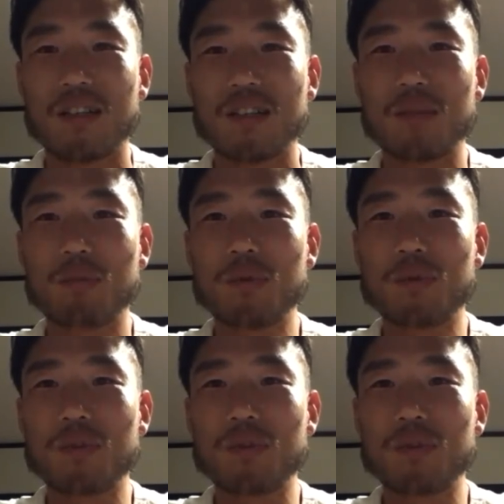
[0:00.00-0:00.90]
自
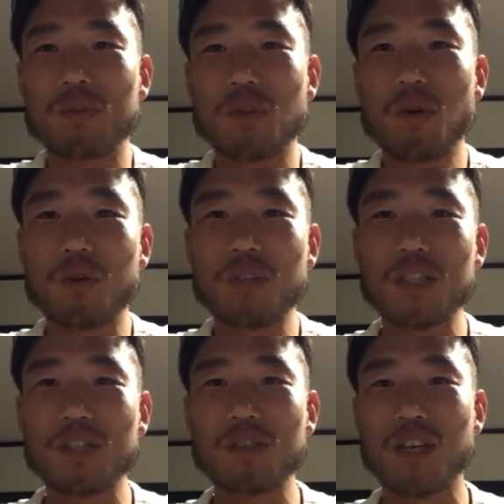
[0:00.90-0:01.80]
分と同
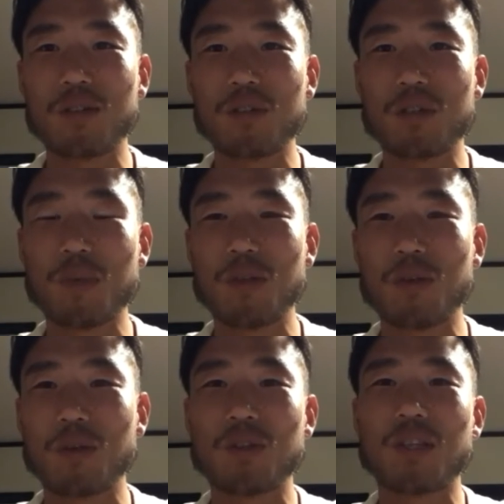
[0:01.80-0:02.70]
じぐらいのスピード
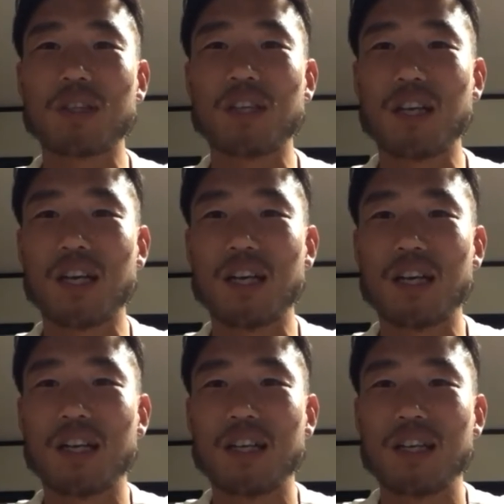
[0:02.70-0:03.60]
の人だったら
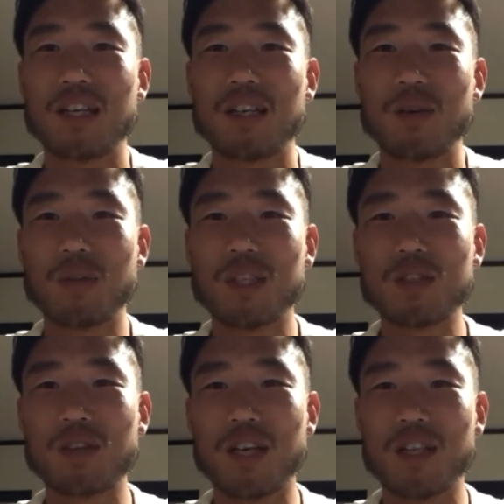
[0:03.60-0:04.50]
同じ
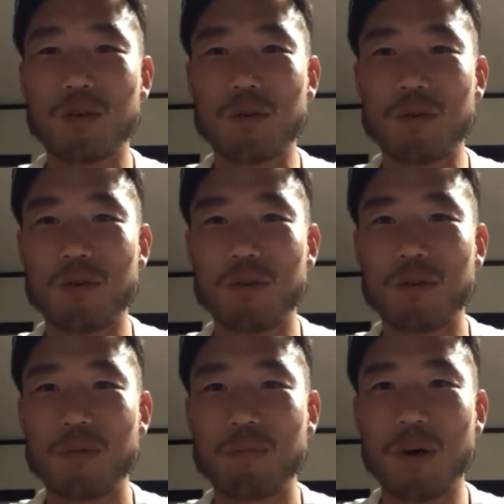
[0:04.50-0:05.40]
ぐらいの
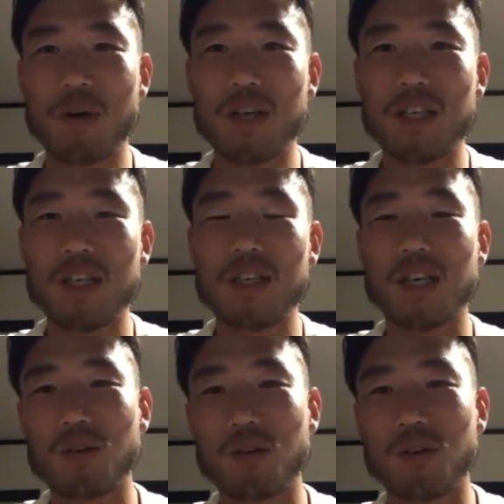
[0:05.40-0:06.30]
間合いでいいけ
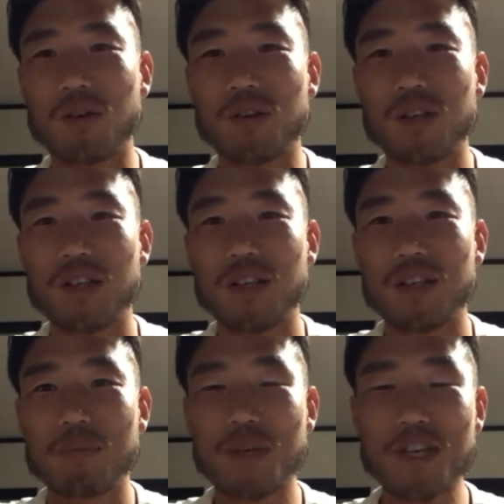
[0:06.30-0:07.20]
ど
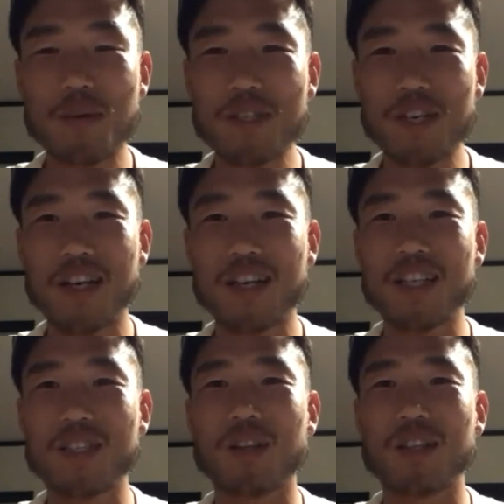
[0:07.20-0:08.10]
めちゃめちゃ速い
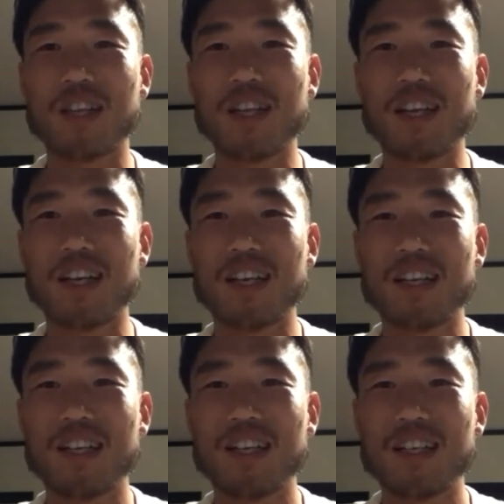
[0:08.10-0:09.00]
人だったら
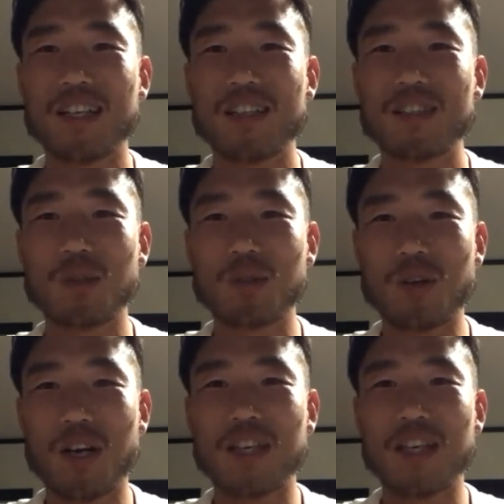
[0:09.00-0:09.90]
ちょっと
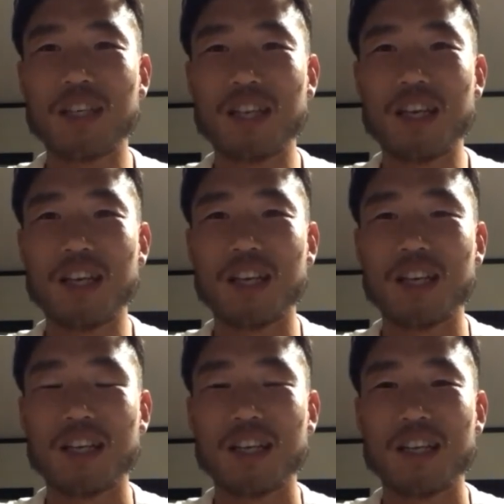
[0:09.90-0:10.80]
離れて
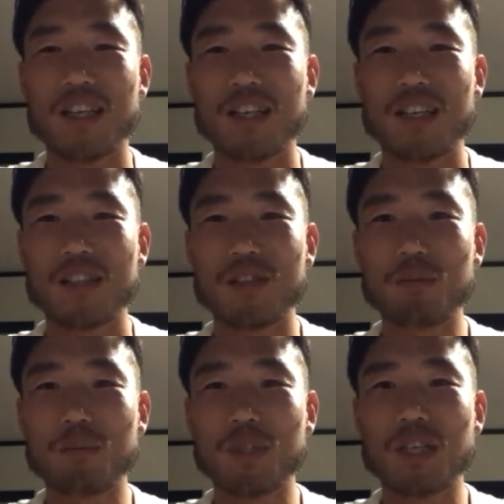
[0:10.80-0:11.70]
準
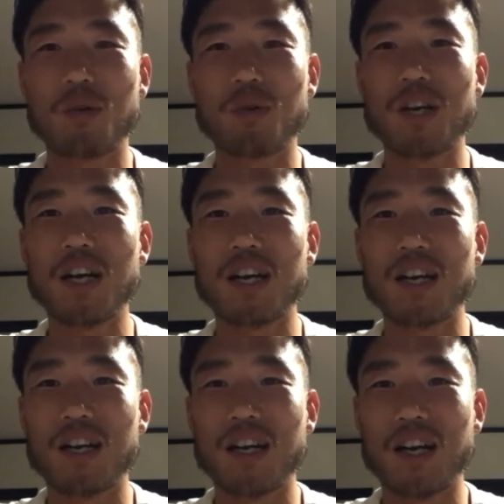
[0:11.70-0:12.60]
備した方が
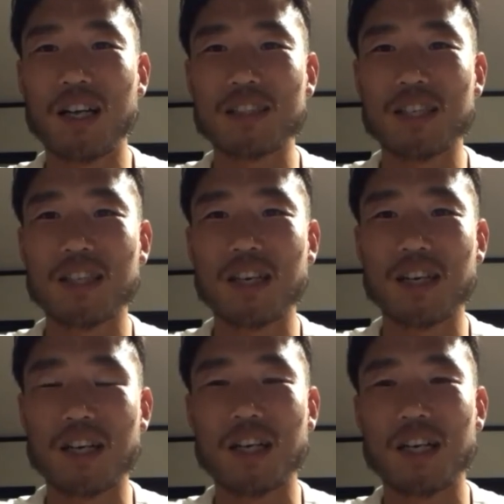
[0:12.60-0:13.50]
安全だか
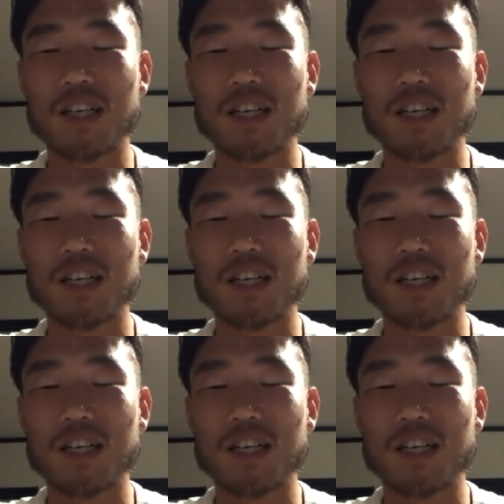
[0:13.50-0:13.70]
ら、